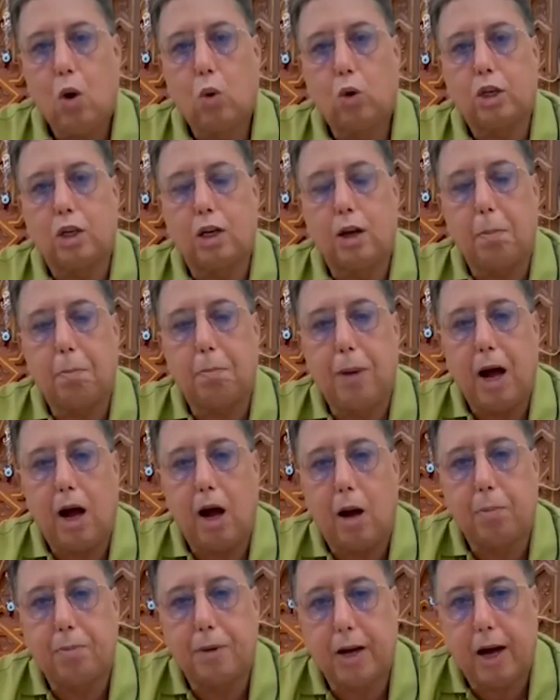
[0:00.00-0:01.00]
وتنبه
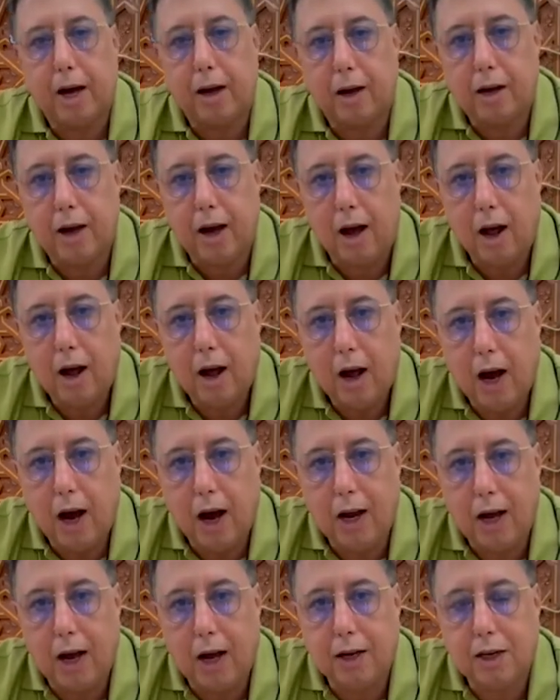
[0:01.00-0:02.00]
ابنائنا
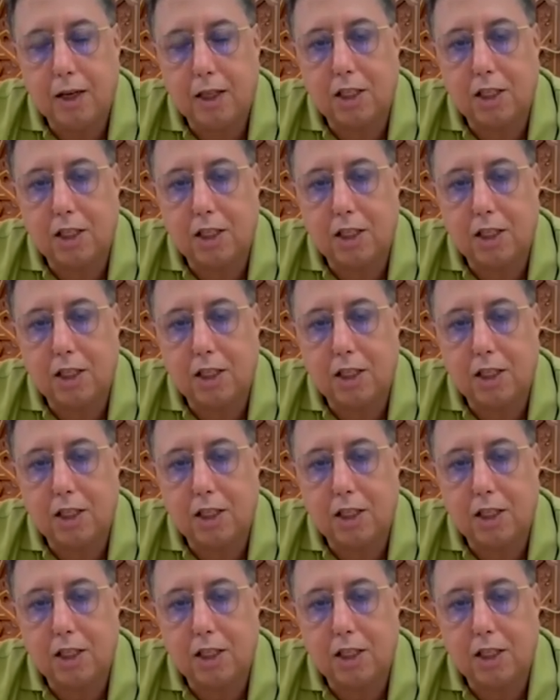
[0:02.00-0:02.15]
على ان